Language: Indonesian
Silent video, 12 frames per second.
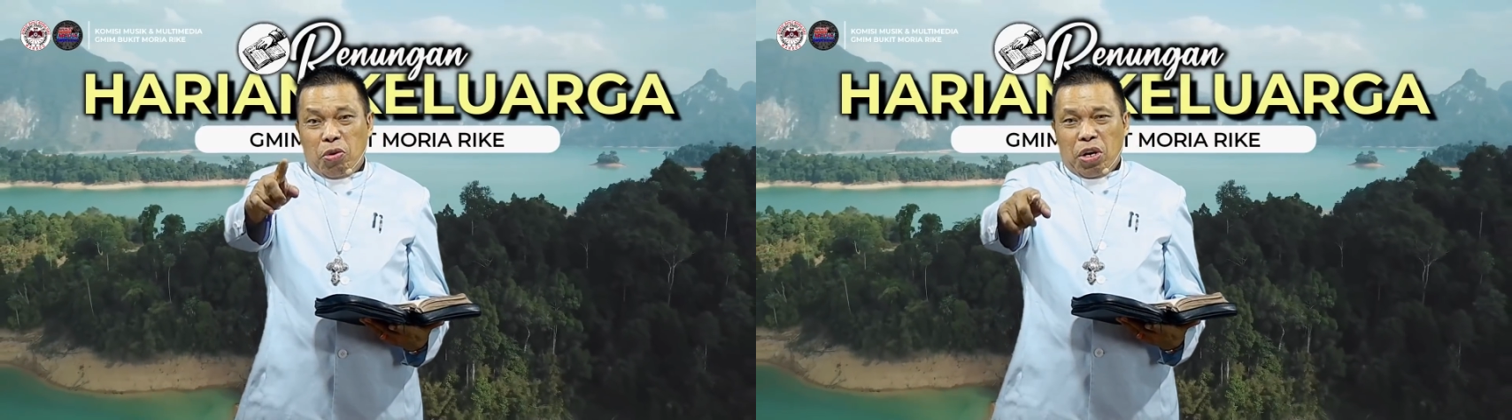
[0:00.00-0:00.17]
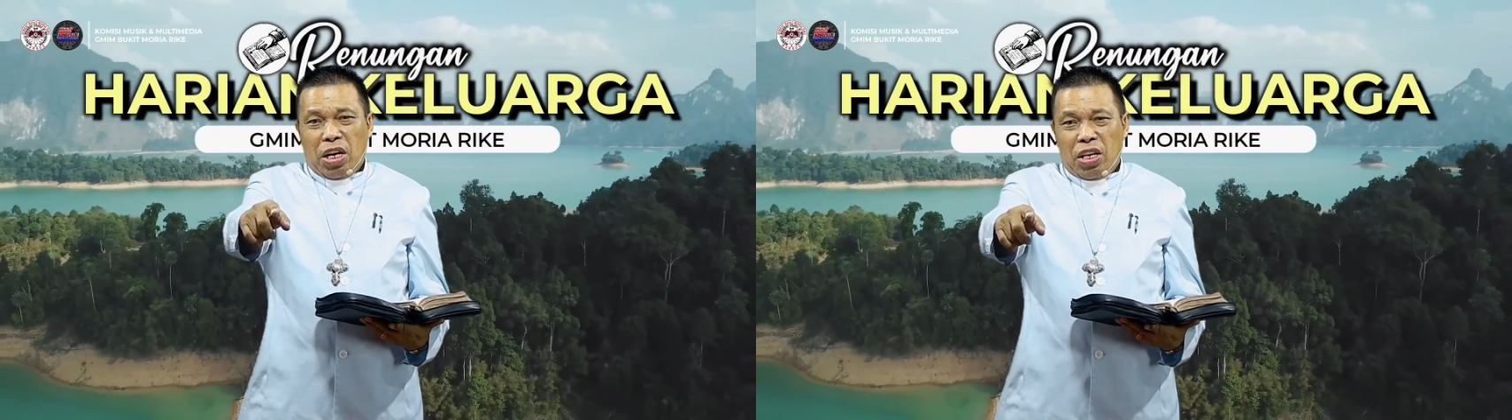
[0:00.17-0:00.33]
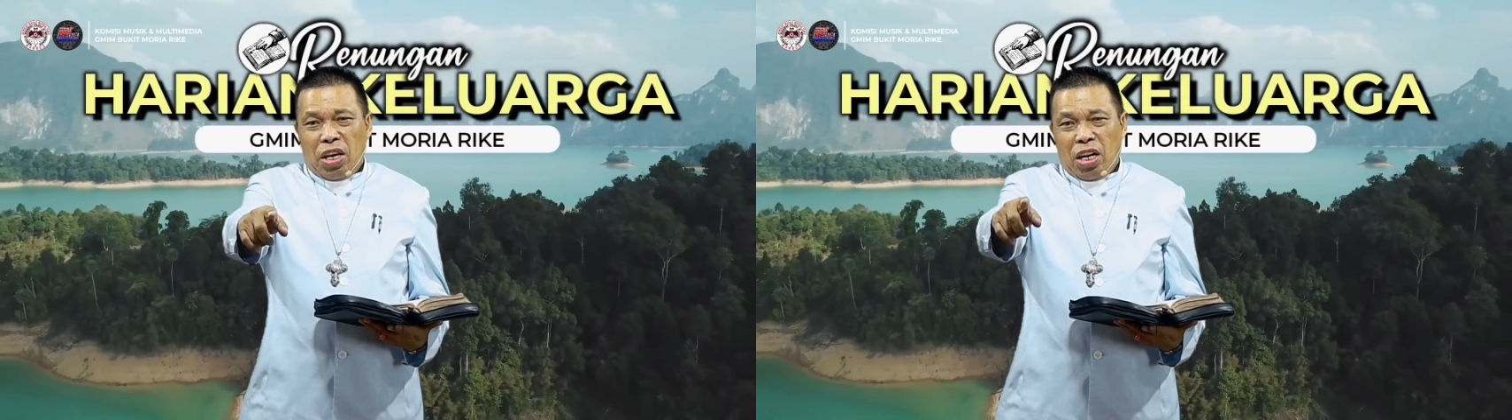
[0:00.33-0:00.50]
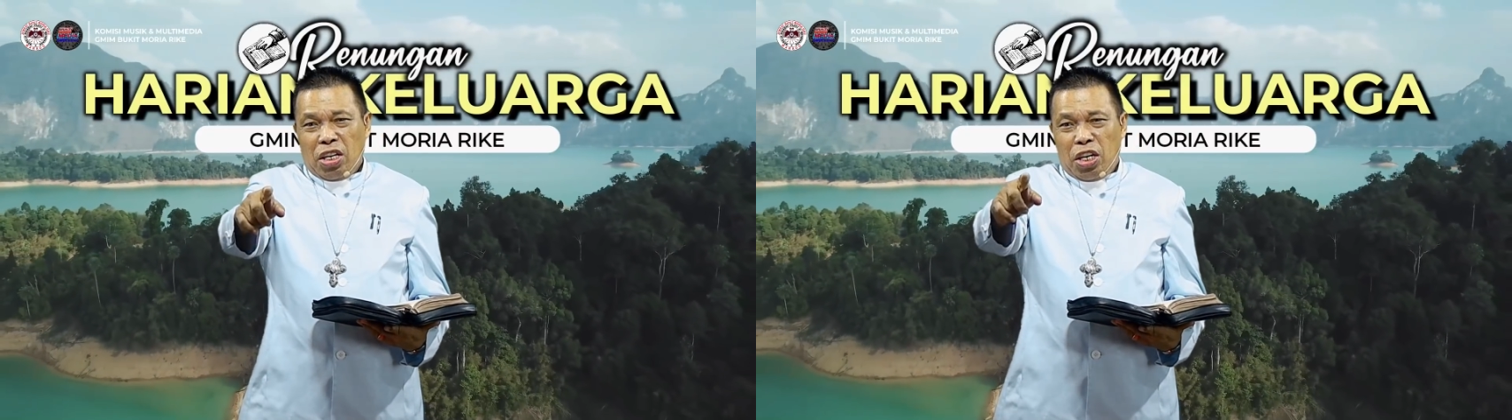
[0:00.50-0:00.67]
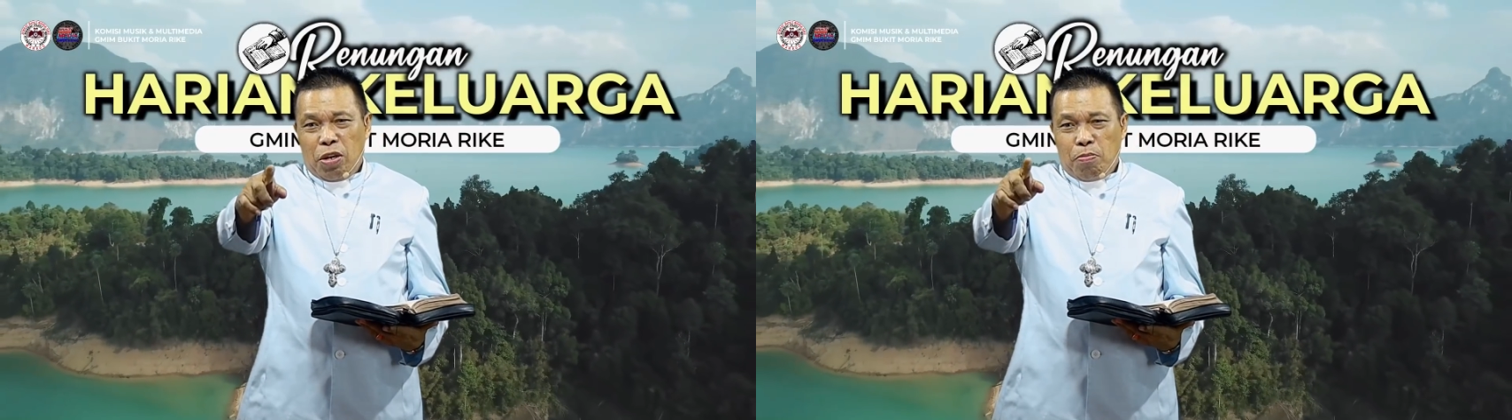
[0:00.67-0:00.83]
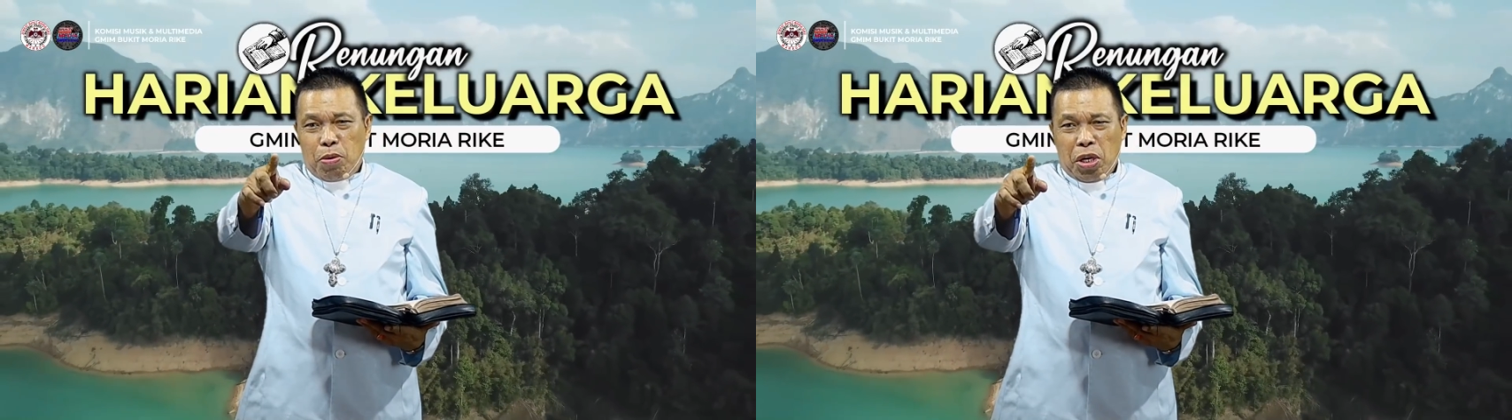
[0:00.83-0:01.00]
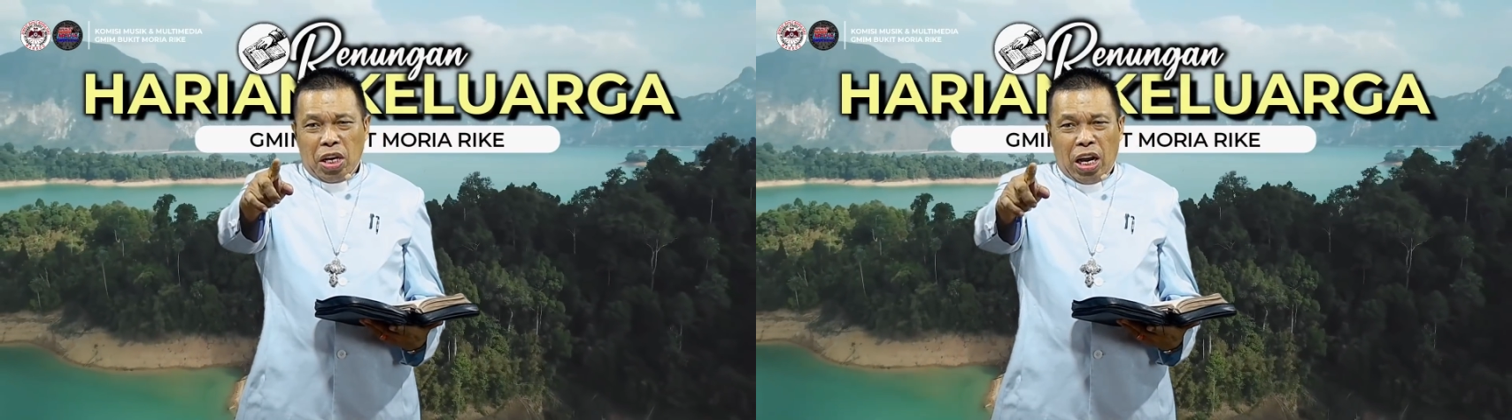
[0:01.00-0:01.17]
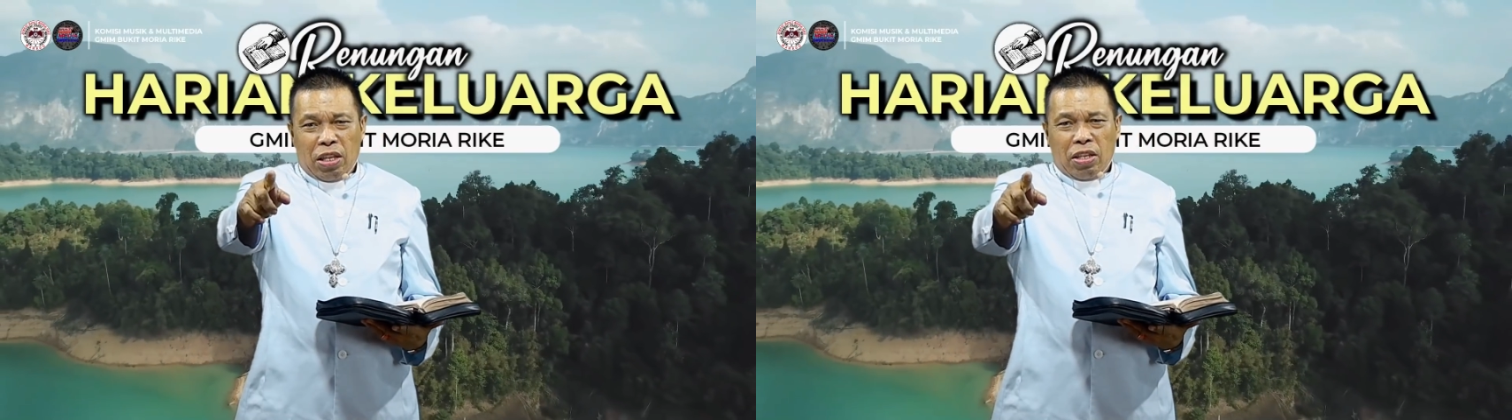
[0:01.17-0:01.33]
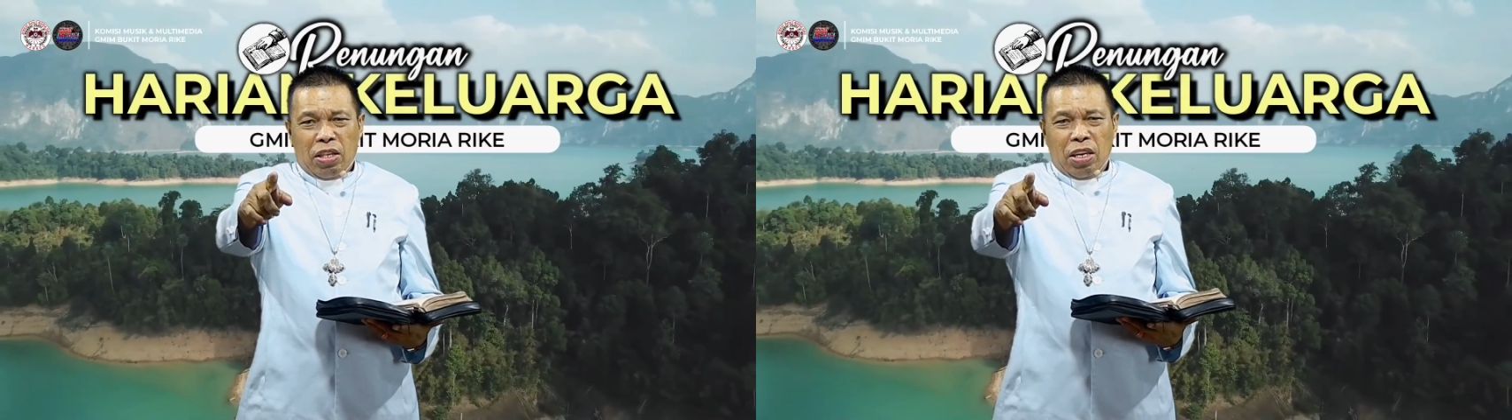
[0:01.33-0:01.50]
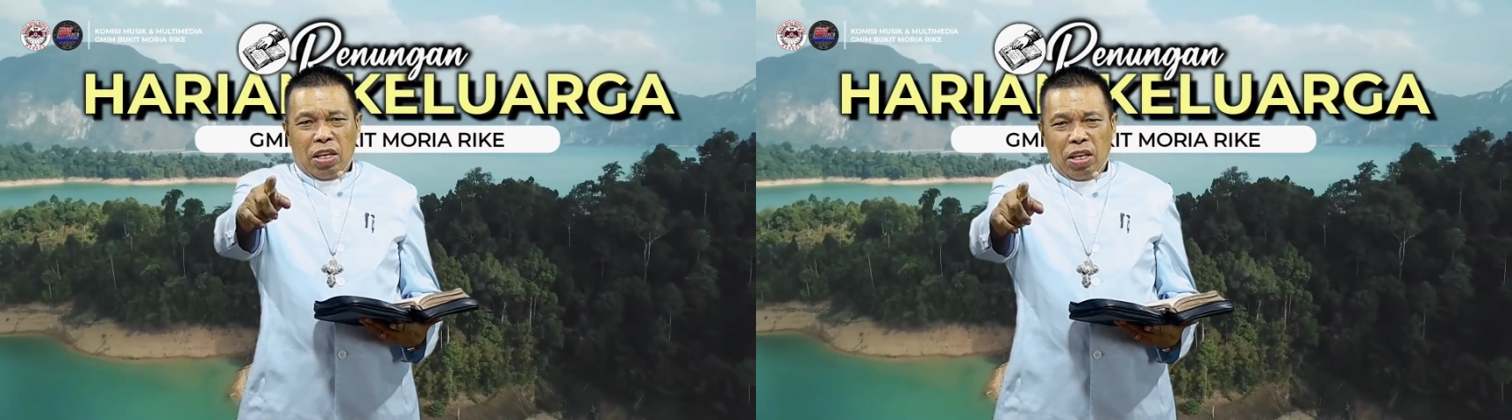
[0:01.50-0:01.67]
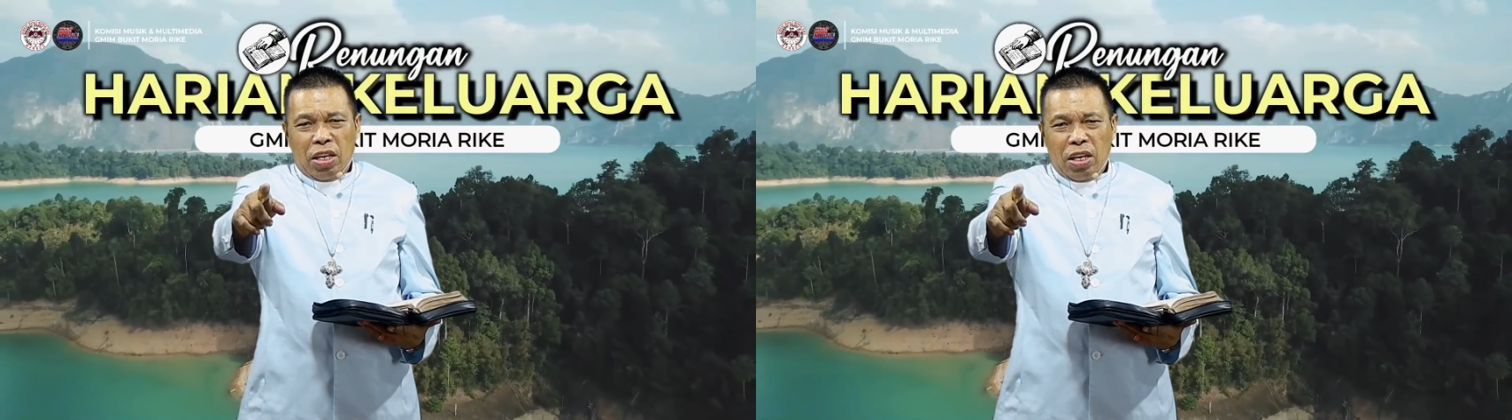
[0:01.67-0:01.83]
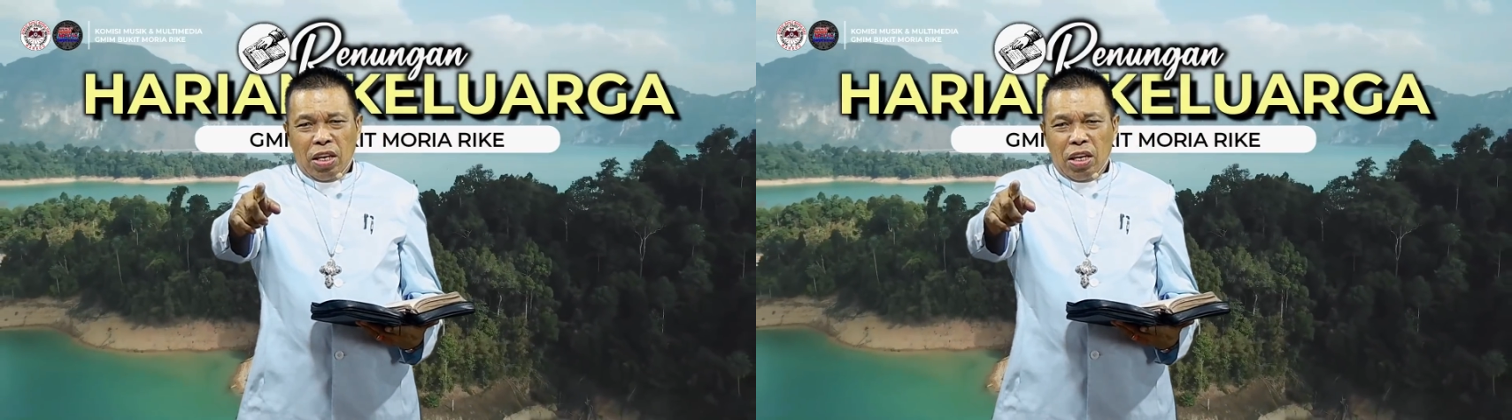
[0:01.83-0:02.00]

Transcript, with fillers: orang yang diberkati